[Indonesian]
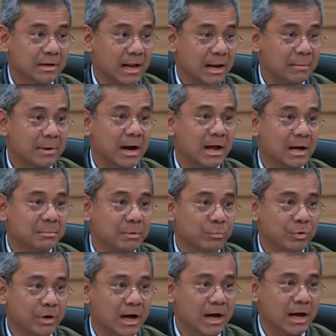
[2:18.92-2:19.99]
Dalam rangka
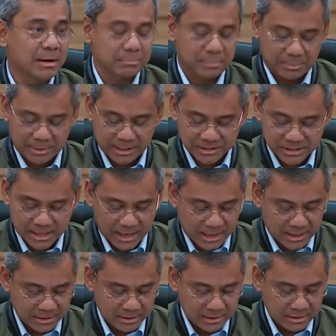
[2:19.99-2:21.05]
memudahkan
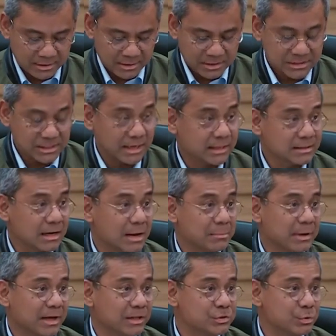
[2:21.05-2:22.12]
pemeriksaan, saya telah
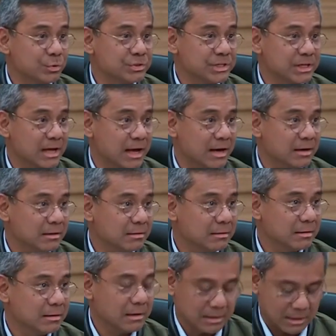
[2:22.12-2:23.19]
menginstruksikan
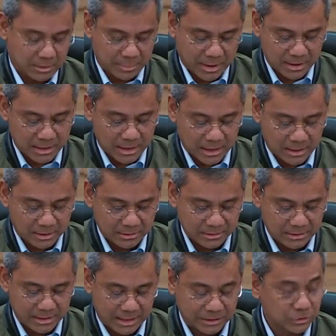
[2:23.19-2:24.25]
kepada
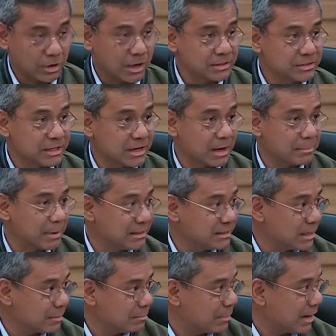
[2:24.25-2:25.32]
Direktorat Jenderal
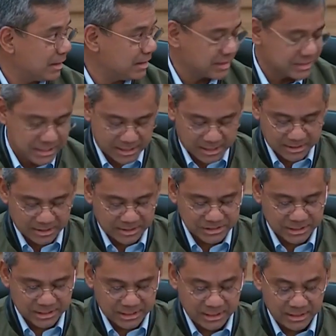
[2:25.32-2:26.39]
Pajak Pak Dirjen ada
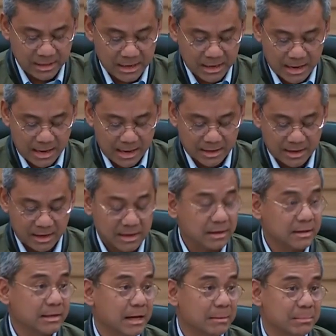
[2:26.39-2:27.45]
di sini
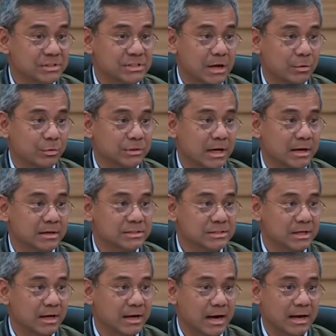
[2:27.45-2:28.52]
agar yang bersangkutan
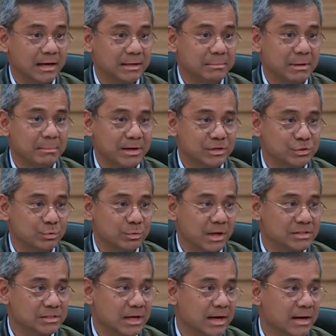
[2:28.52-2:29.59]
segera dibebas
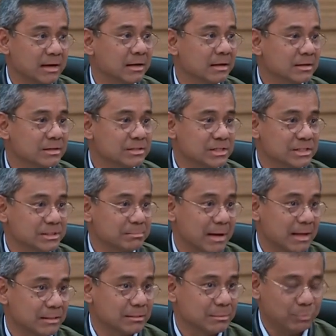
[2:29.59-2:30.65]
tugaskan
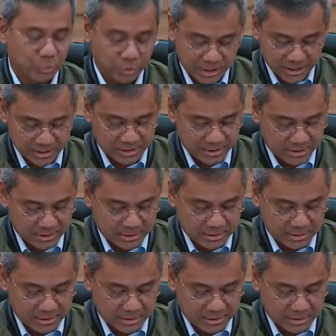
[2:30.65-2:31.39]
secepat mungkin.